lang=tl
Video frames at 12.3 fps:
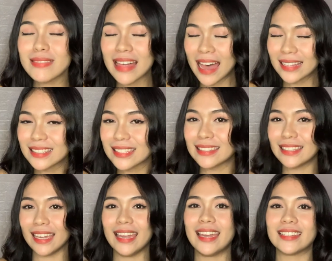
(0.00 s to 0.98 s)
That's
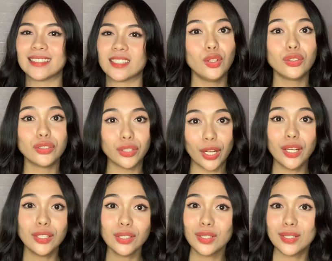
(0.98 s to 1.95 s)
stage. So, turn
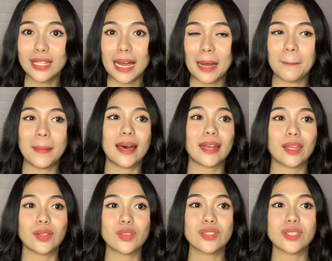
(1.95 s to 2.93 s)
ko na para
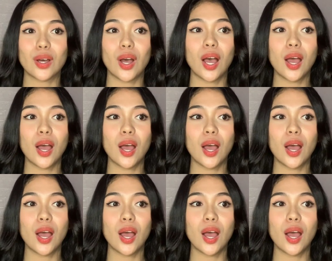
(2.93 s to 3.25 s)
dun sa